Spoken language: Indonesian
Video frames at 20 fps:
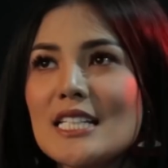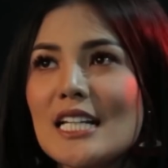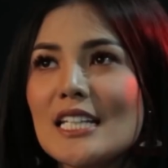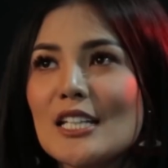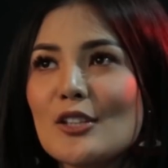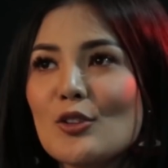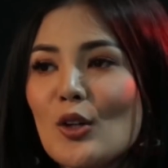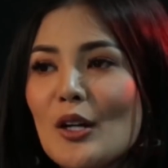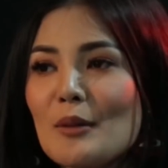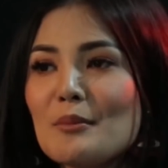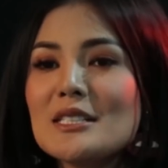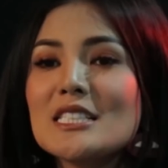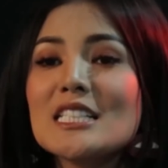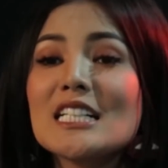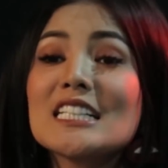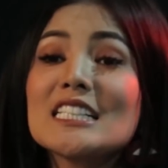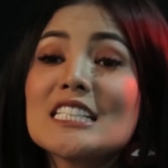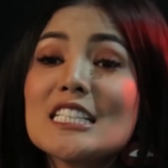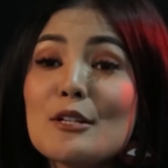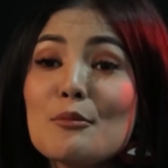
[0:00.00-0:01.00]
saat itu kan
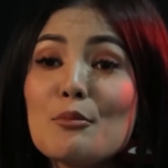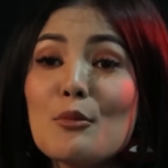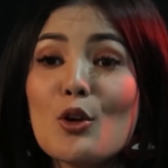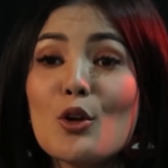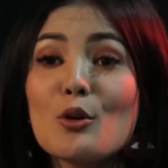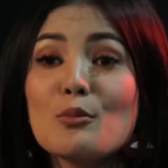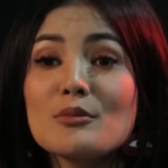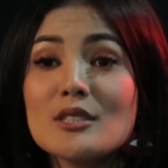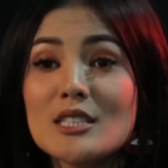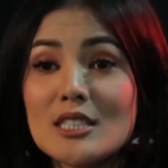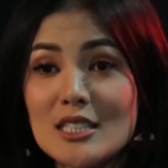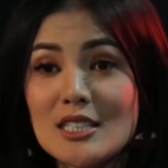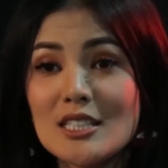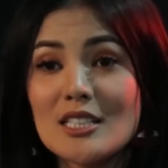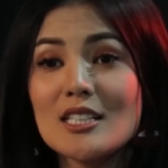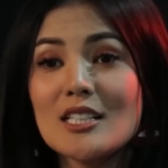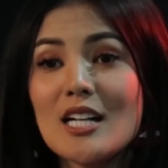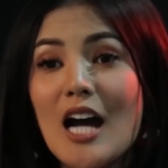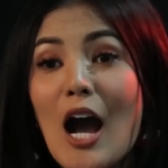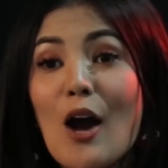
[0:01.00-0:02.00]
masih kecil belum
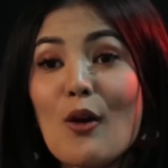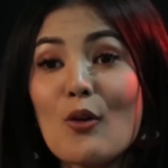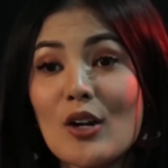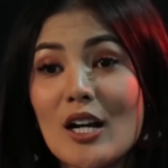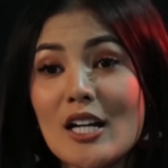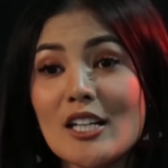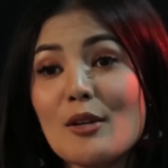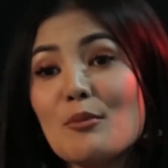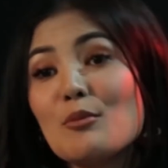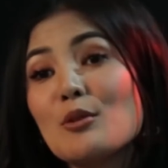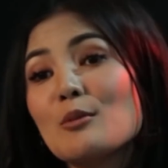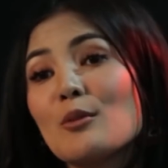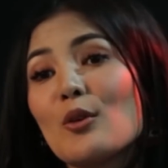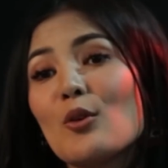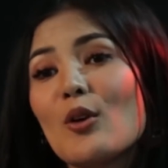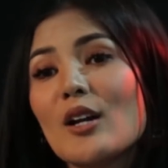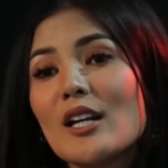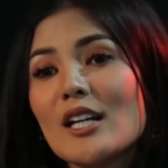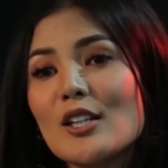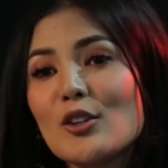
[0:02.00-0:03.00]
seauranya belum
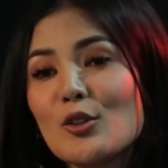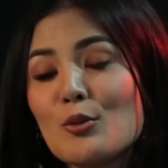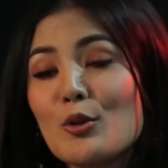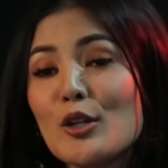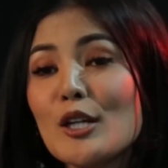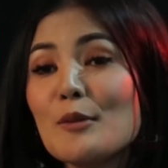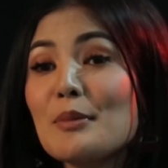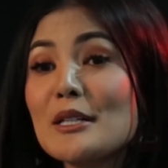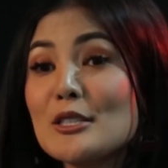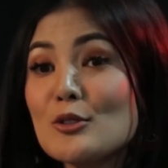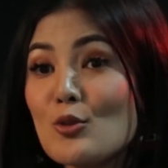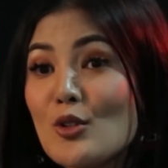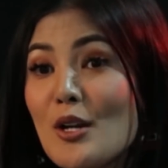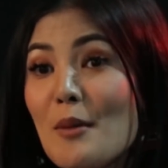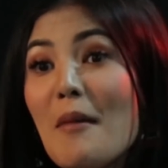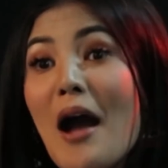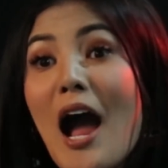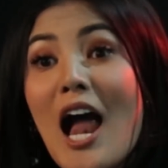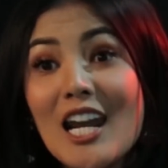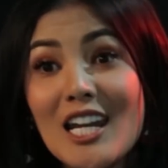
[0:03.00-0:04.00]
keluar itu. Mungkin pas udah
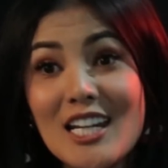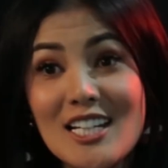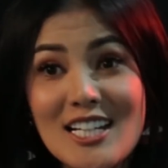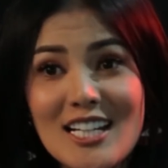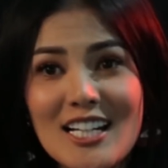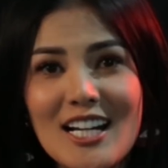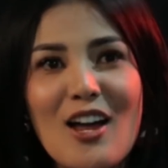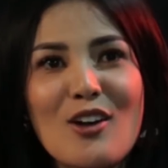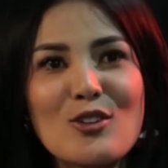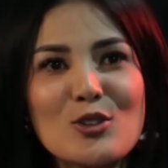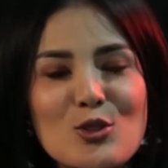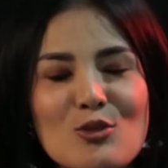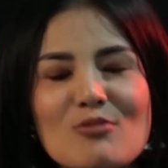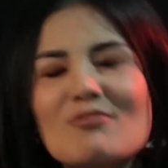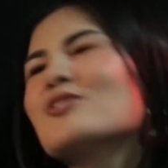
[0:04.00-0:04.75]
balik langsung